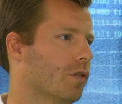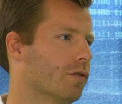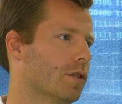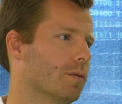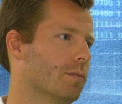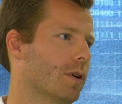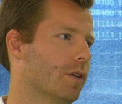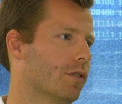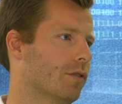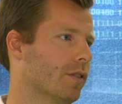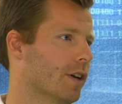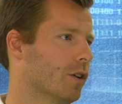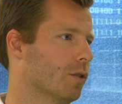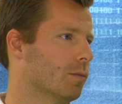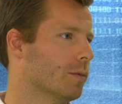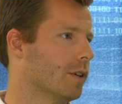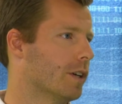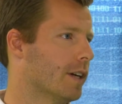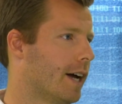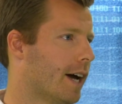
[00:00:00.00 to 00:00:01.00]
aufgebaut werden,
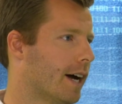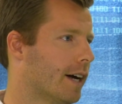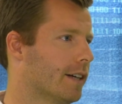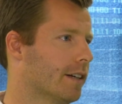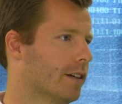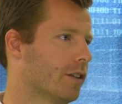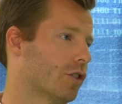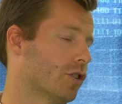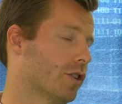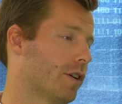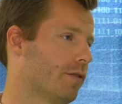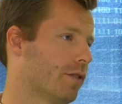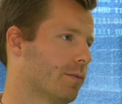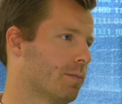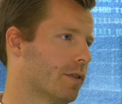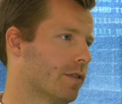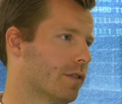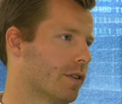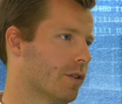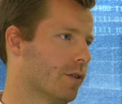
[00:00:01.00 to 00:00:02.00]
um mhm. eine nachhaltige
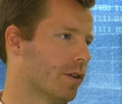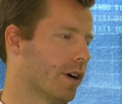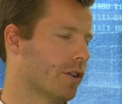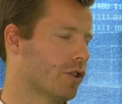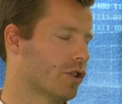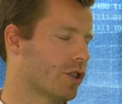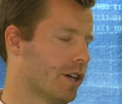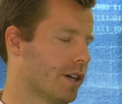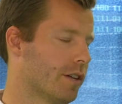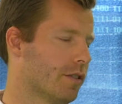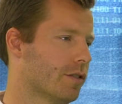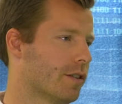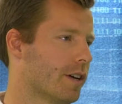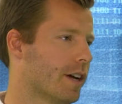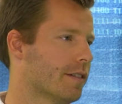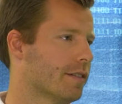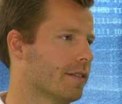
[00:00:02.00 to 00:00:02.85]
Geschäftsbeziehung entstehen zu